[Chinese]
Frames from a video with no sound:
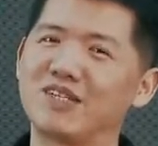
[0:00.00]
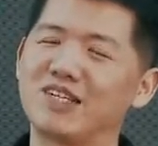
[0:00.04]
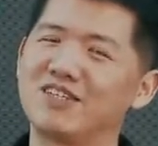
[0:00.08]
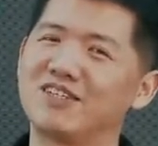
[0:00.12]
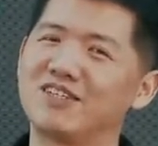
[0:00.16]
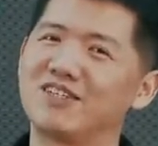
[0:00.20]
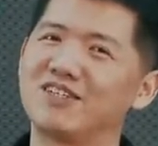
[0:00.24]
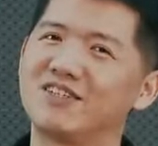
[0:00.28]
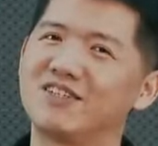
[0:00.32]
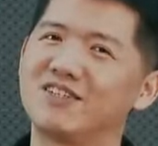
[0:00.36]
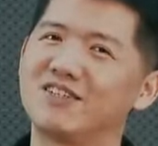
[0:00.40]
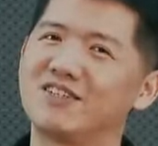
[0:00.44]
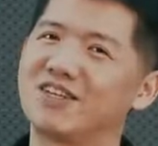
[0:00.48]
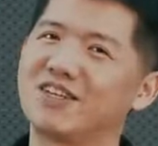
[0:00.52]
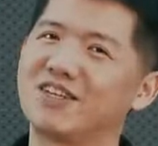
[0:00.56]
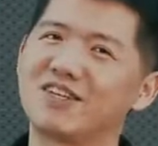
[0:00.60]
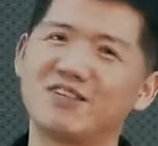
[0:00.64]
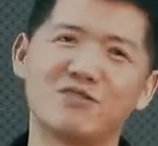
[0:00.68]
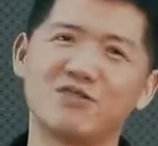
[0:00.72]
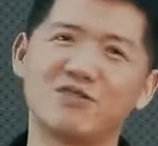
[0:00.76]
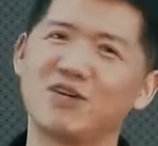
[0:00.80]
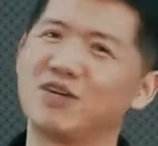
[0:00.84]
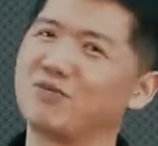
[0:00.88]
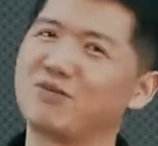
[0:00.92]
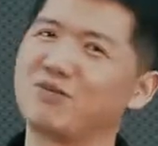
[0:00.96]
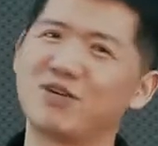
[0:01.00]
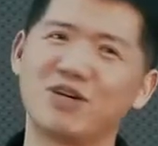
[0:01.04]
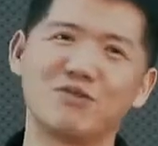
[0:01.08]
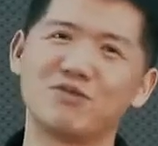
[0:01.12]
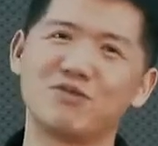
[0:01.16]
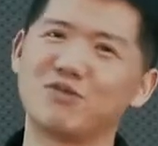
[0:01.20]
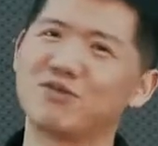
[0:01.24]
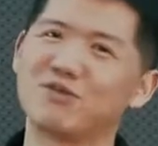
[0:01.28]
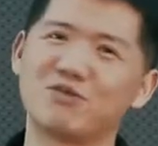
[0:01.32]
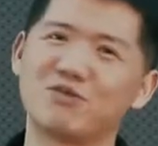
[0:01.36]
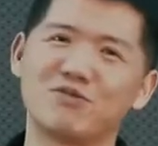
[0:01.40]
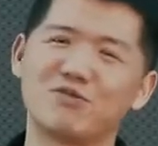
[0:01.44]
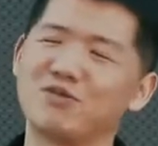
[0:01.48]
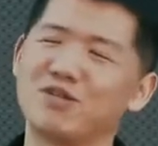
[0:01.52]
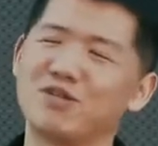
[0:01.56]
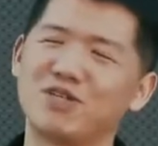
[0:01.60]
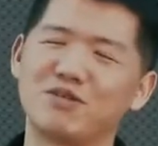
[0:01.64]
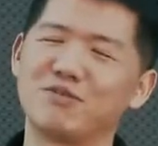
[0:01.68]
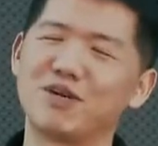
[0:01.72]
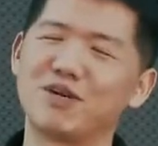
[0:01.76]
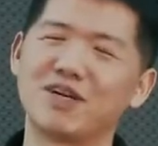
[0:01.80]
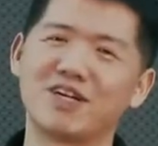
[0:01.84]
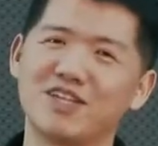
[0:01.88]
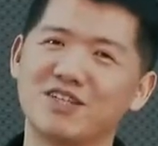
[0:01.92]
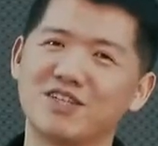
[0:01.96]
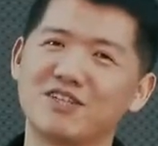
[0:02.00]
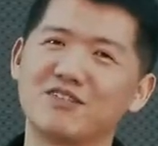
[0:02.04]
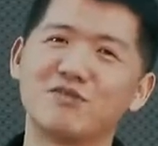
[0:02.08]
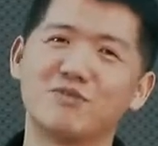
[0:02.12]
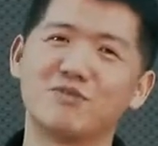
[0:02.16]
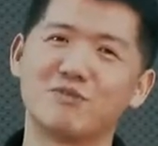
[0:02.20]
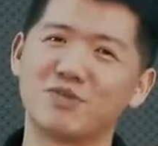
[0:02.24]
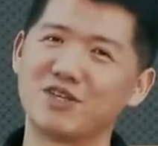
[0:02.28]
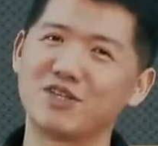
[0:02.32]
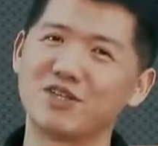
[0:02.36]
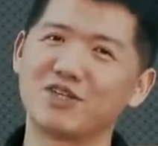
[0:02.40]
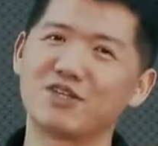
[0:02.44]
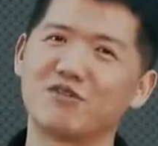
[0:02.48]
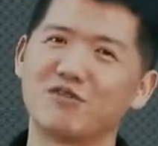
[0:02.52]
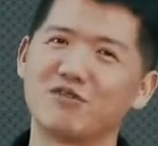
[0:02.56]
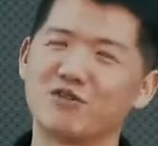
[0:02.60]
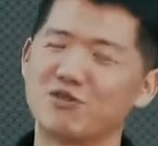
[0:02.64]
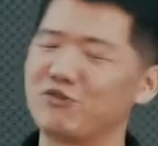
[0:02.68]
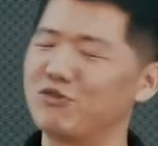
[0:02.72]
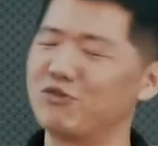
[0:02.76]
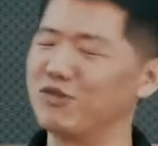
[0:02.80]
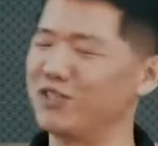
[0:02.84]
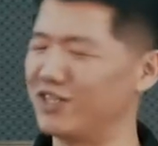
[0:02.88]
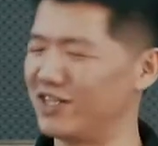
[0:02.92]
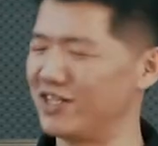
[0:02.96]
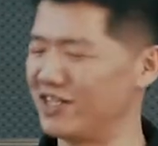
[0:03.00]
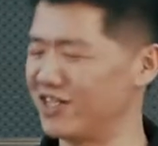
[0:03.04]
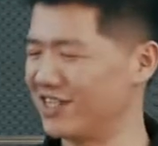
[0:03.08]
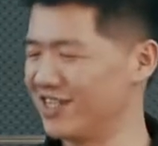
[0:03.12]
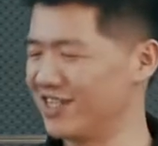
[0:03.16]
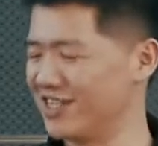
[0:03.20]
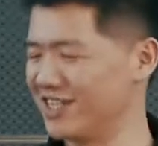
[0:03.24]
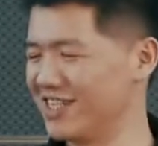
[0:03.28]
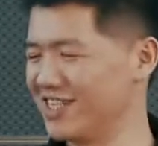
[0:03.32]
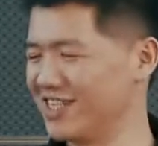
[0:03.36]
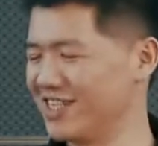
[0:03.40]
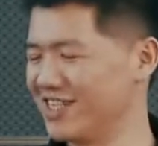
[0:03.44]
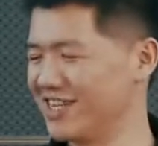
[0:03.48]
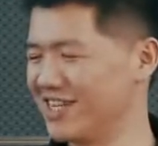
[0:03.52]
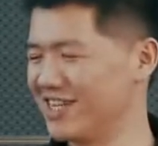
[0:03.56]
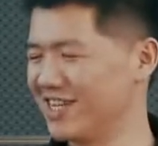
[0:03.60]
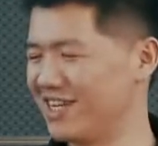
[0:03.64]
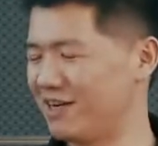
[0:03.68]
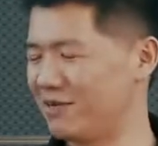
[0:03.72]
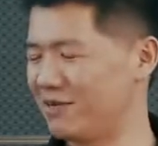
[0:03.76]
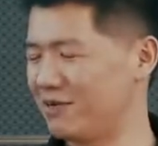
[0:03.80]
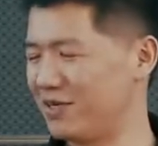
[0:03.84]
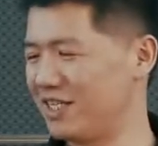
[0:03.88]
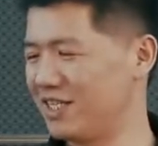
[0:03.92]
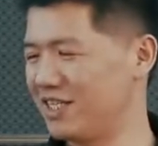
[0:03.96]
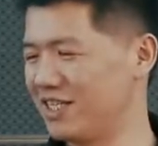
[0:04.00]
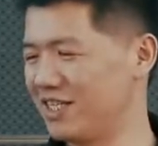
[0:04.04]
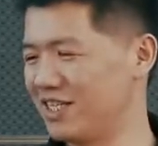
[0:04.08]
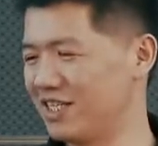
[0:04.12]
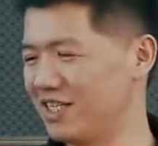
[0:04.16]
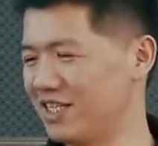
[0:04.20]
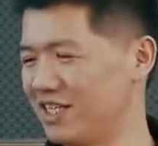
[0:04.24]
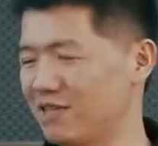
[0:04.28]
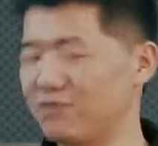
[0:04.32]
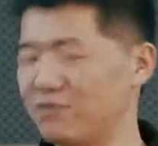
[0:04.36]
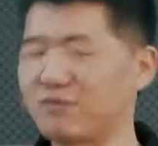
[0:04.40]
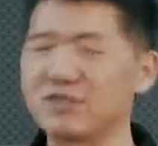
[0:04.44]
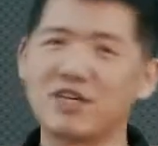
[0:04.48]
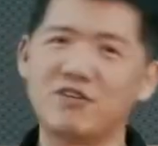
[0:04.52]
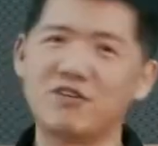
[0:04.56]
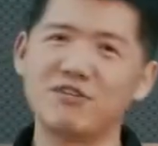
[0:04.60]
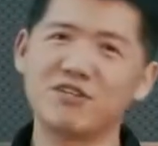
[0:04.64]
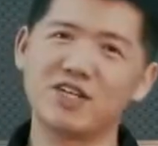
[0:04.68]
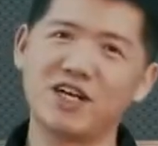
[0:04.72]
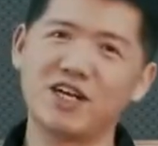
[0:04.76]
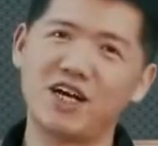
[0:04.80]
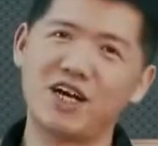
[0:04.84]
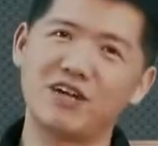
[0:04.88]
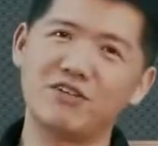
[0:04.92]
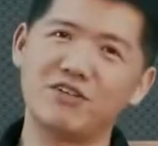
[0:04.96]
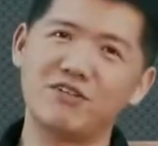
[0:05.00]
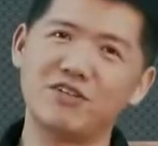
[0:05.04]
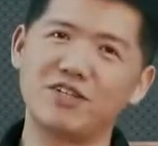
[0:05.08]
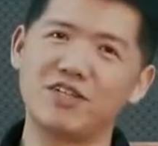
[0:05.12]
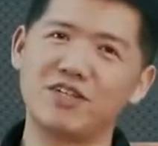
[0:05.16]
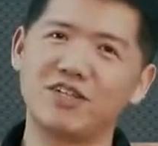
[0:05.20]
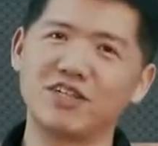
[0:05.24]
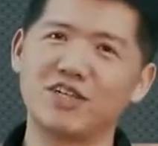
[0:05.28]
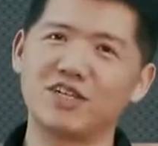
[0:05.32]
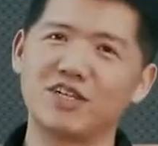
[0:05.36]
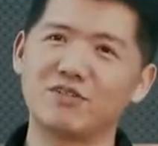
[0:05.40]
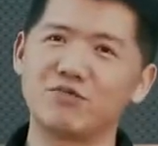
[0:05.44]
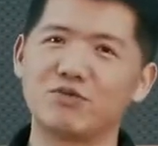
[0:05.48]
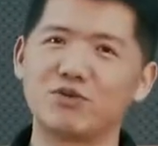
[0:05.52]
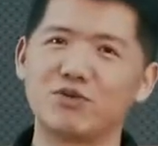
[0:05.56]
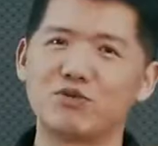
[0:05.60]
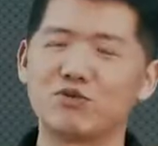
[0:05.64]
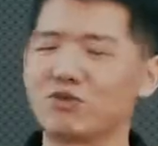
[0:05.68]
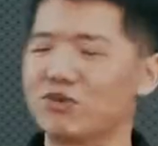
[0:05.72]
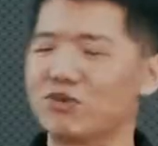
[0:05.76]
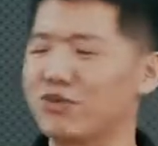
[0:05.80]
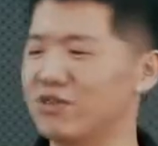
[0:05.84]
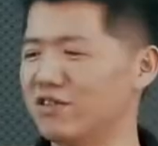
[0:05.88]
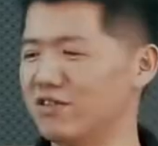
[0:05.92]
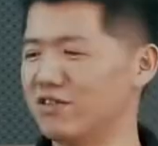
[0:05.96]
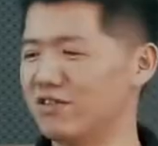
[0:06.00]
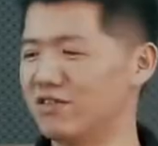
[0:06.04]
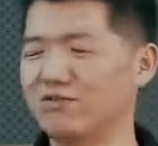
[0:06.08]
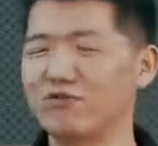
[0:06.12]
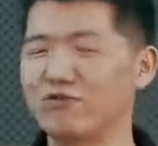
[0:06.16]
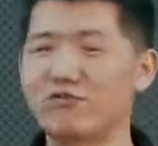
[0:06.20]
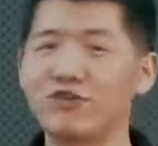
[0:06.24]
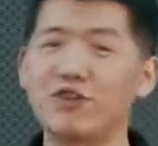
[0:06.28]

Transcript: 嗯，这个我也不知道为什么，可能我们这个社会出问题了，好吧？那么再往下还有一些呢，比如说